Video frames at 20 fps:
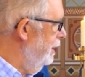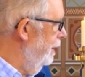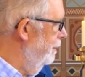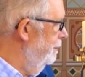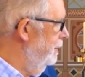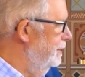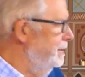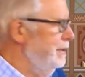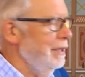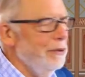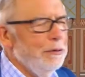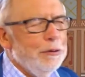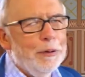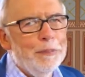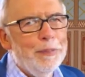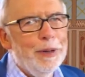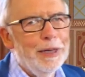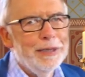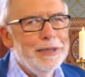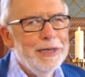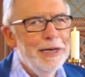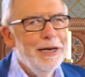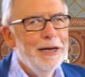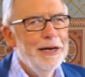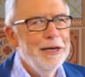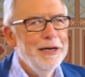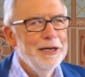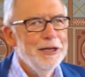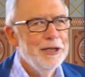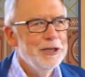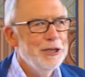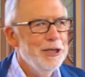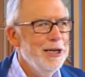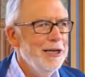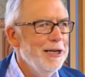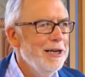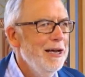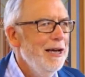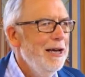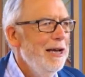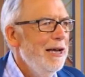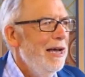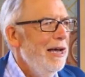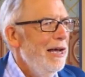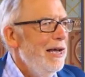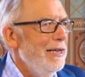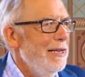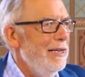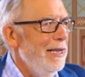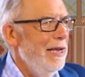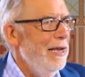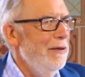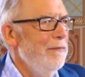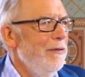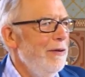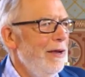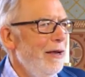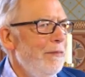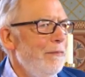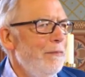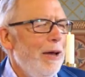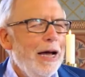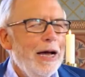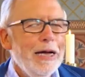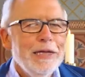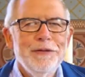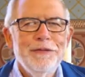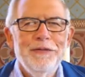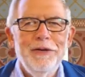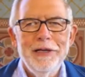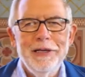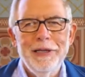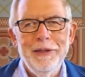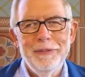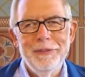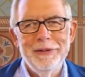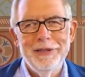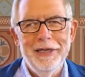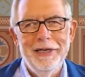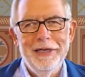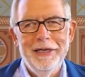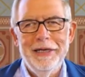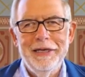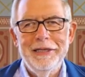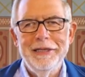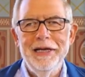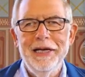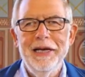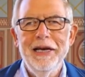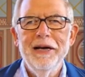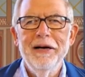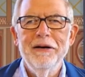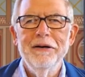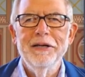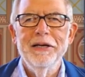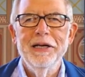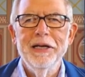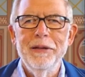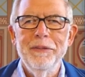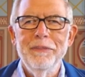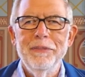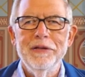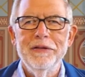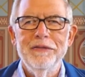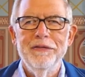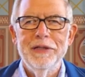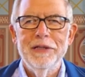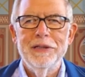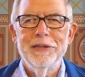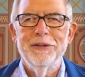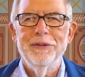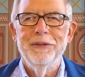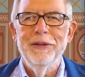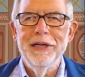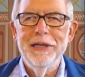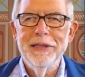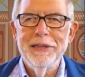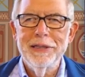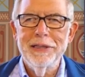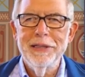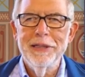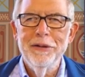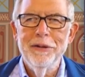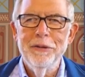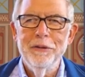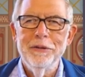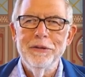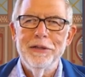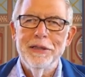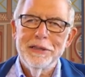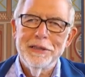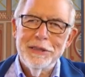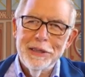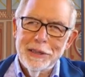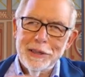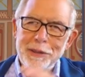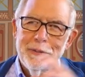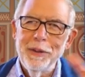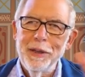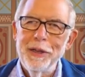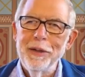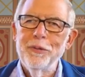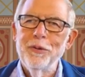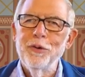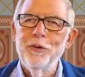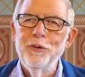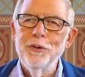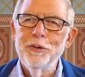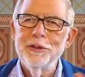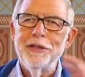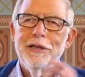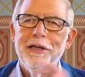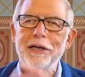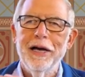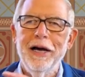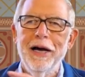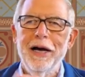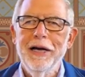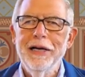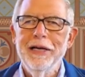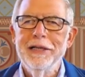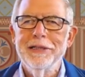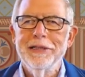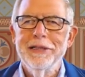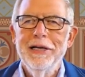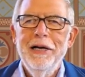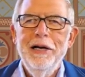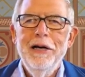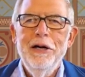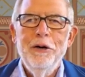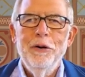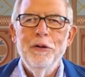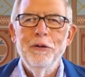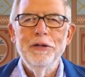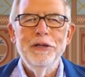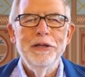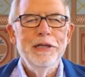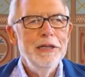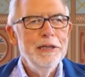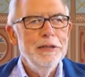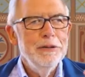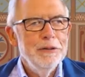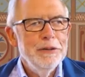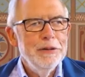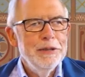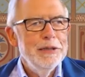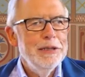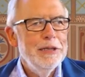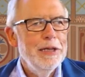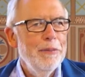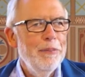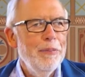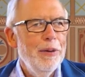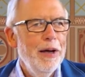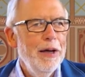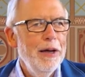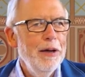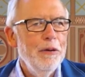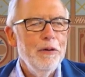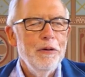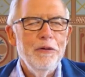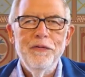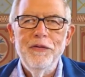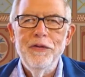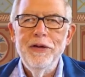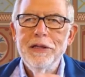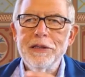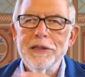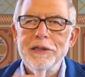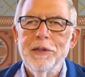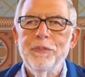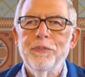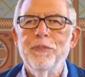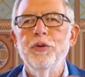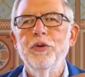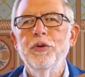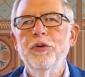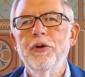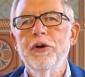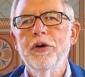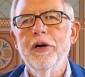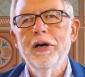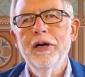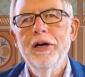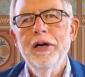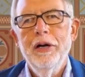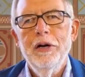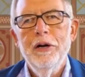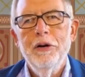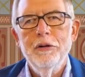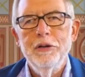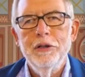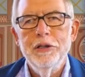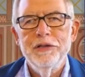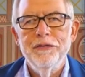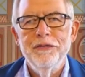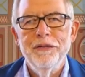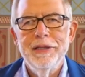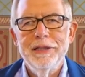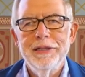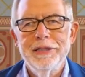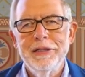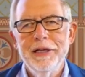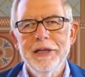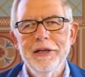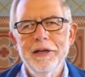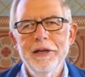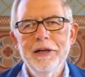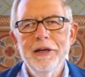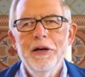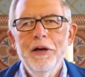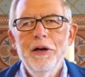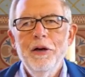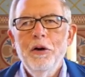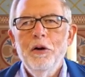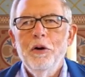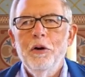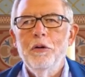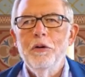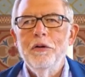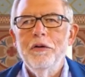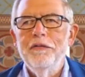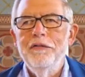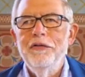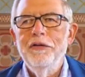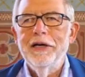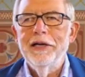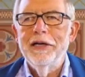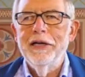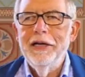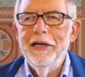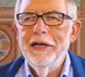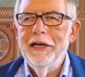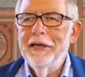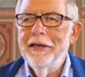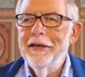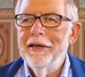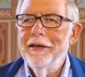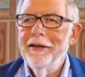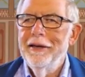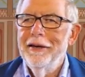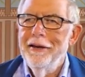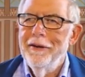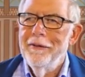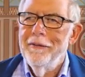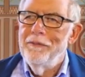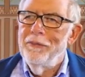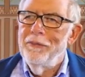ich habe jetzt hier nur ein paar Teller hingestellt. Im, im Ernstfall gibt es dann da Teller und dann gibt es was zu essen und dann sitzt man im großen Kreis und Jesus ist dabei und wir sind Brüder und Schwestern und wir gehen